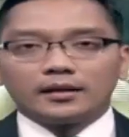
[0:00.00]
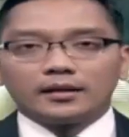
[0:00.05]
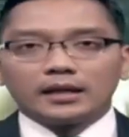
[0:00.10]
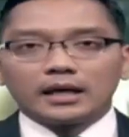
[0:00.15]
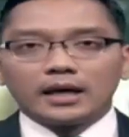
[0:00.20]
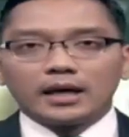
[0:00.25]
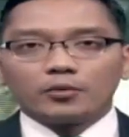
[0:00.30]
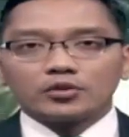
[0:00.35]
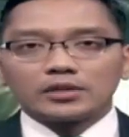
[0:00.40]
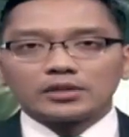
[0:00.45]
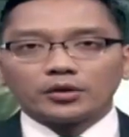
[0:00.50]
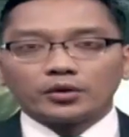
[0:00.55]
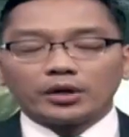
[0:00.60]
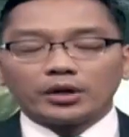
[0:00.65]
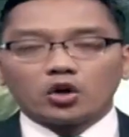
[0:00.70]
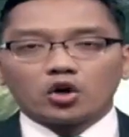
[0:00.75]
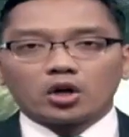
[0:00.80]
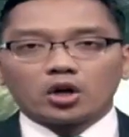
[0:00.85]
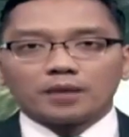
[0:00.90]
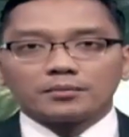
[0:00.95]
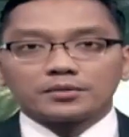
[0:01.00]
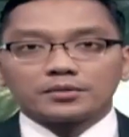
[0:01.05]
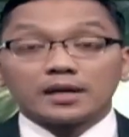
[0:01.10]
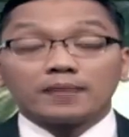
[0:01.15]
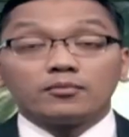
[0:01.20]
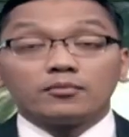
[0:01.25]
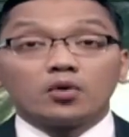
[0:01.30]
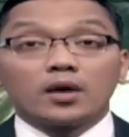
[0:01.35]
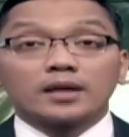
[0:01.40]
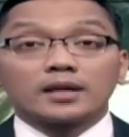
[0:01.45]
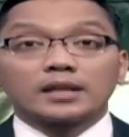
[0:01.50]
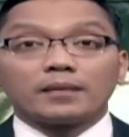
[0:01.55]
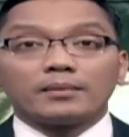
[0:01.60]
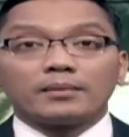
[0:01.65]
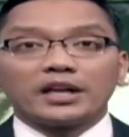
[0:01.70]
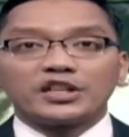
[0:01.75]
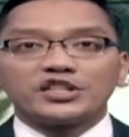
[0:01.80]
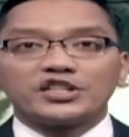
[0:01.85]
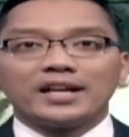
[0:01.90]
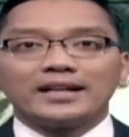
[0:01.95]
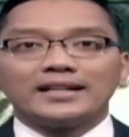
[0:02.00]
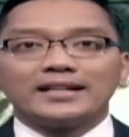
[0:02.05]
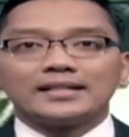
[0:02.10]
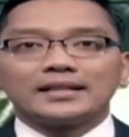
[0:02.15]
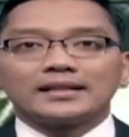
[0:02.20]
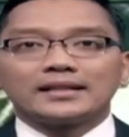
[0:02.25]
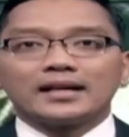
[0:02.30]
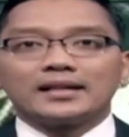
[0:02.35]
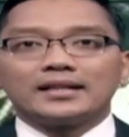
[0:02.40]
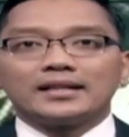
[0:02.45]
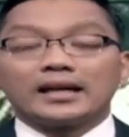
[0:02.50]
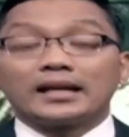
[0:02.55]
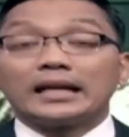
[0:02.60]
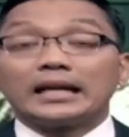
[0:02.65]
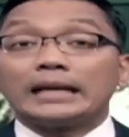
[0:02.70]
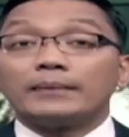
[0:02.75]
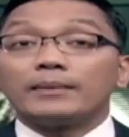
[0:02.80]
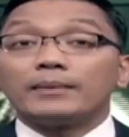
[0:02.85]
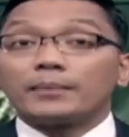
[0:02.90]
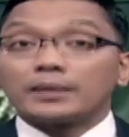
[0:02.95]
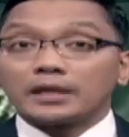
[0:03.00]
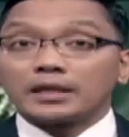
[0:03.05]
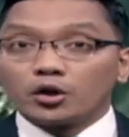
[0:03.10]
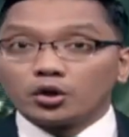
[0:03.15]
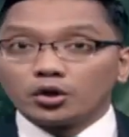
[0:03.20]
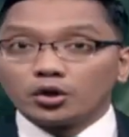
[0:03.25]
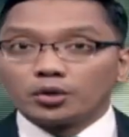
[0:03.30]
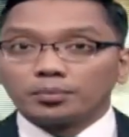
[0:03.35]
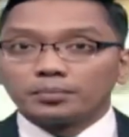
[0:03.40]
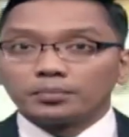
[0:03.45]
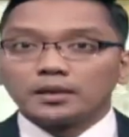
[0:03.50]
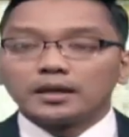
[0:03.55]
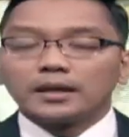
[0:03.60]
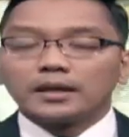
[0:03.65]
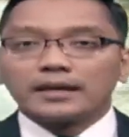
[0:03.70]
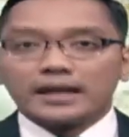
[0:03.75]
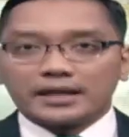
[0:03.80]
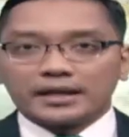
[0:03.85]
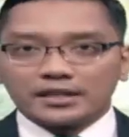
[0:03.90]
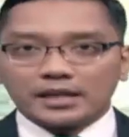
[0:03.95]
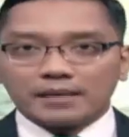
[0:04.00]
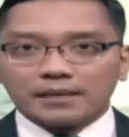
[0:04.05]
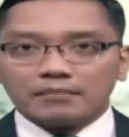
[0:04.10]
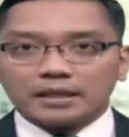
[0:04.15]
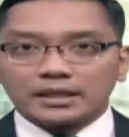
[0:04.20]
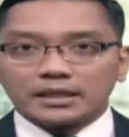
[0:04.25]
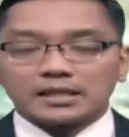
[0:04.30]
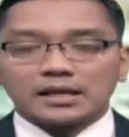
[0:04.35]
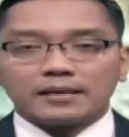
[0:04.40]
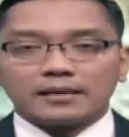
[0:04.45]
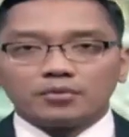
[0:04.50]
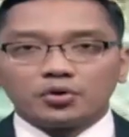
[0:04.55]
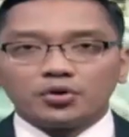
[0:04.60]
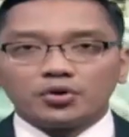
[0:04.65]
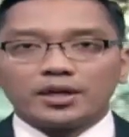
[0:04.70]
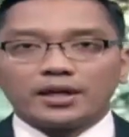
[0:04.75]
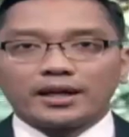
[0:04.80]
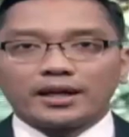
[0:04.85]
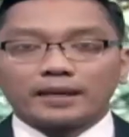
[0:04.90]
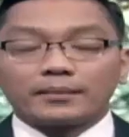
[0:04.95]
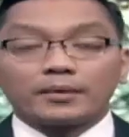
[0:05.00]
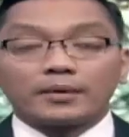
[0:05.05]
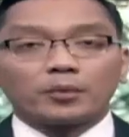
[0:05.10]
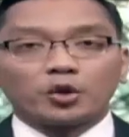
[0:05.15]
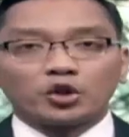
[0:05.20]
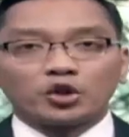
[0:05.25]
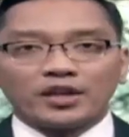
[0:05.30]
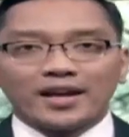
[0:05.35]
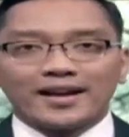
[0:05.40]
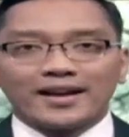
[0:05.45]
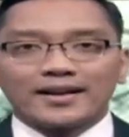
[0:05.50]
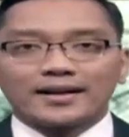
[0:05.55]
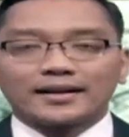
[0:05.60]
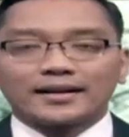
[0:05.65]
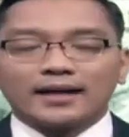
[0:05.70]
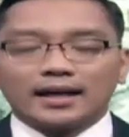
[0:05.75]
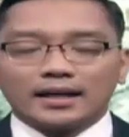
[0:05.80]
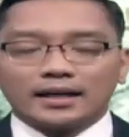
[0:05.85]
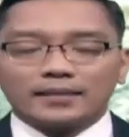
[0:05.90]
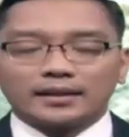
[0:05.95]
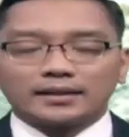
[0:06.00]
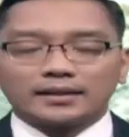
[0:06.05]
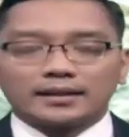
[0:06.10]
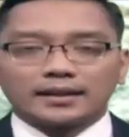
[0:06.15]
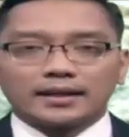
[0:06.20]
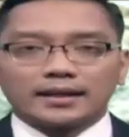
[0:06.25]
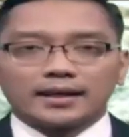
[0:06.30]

31 kg sabu asal Malaysia disita dari lima penyelundup. Dari Sambas, sabu dikirim ke Pontianak, Kalimantan